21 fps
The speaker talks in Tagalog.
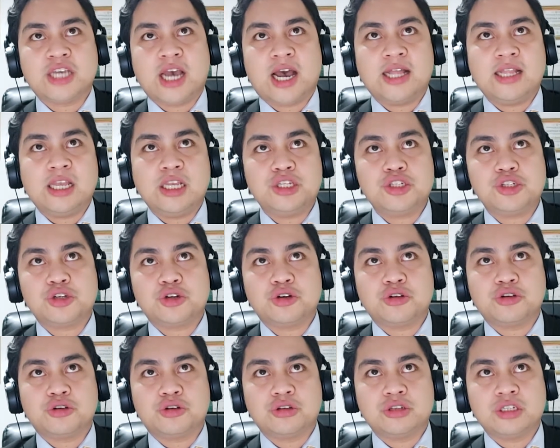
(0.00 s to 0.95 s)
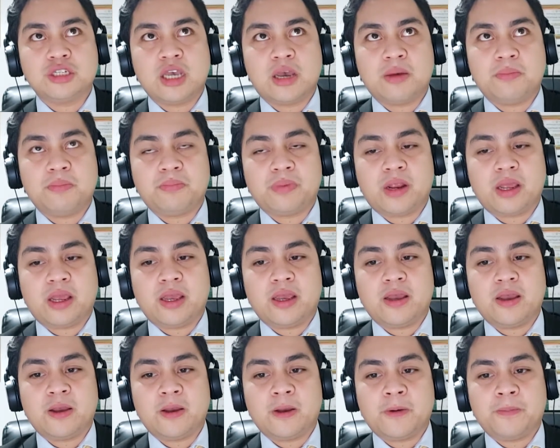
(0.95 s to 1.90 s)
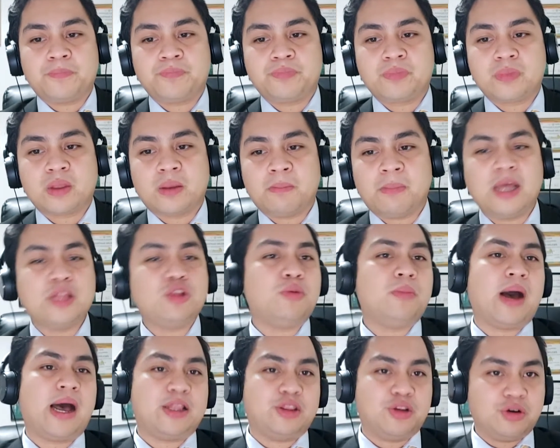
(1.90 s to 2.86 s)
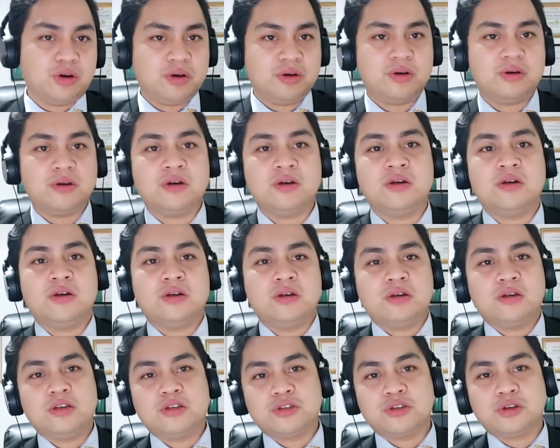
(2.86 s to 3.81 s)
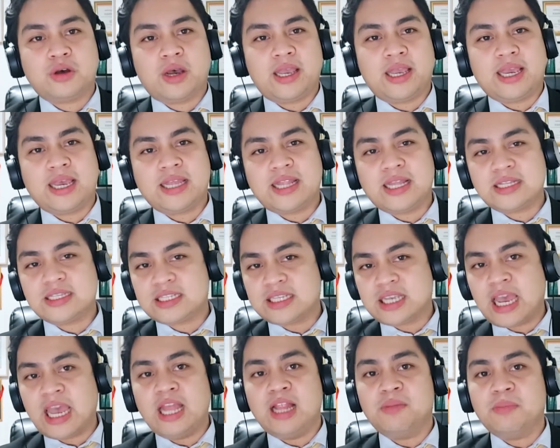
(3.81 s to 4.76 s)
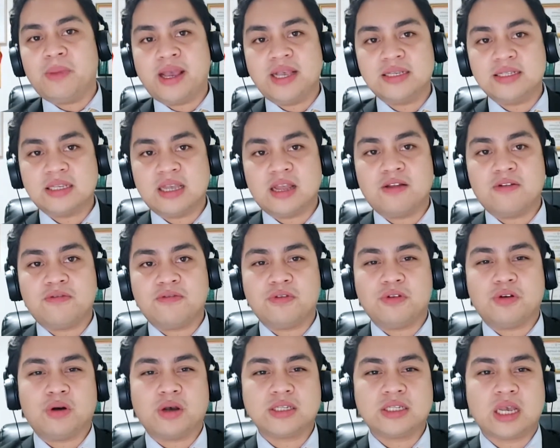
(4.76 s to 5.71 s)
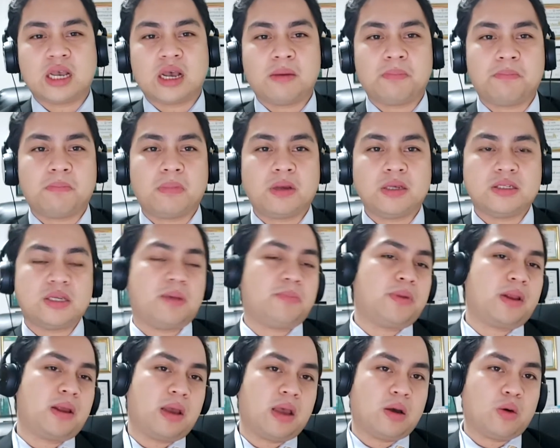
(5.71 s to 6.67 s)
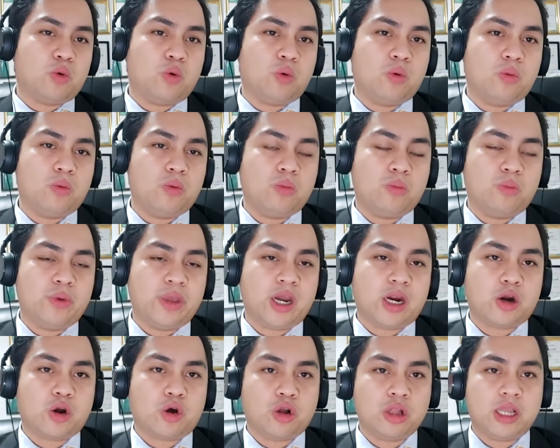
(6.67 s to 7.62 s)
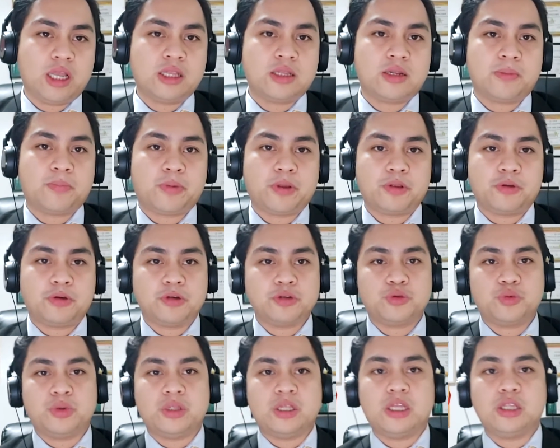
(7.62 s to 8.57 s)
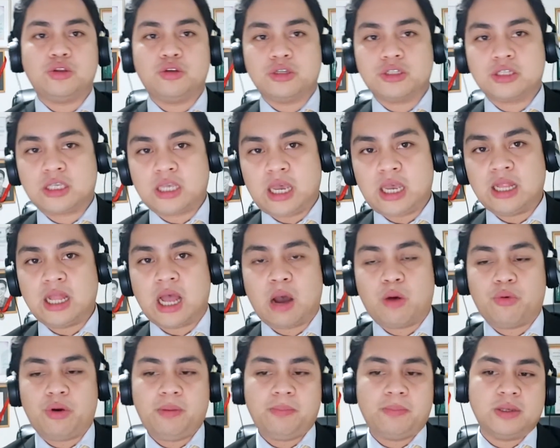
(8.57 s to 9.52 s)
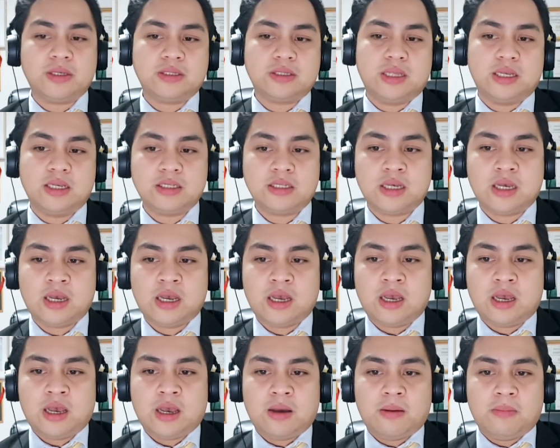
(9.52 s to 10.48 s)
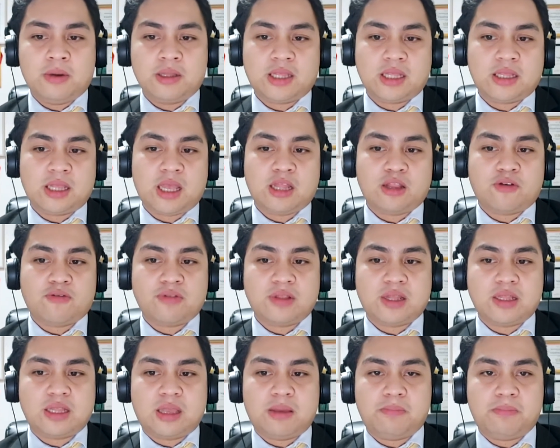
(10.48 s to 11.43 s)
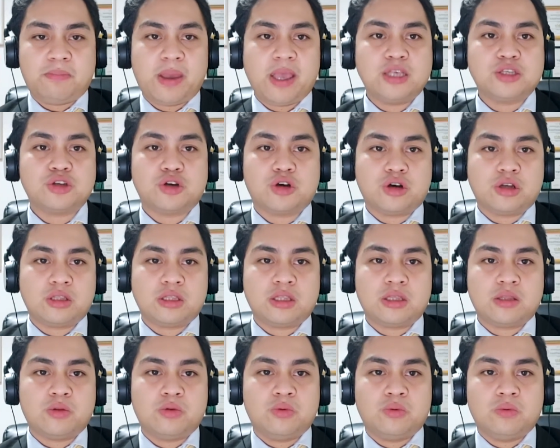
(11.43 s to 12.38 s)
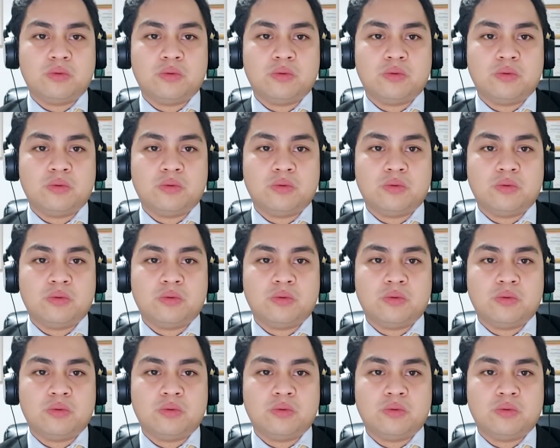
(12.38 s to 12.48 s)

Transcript: challenge ko noon, syempre, mano-mano. So, I cannot scale myself, no? Kasi, kap- eh, syempre, we are all entrepreneurs. We need to scale our business. But at the end of the day, based on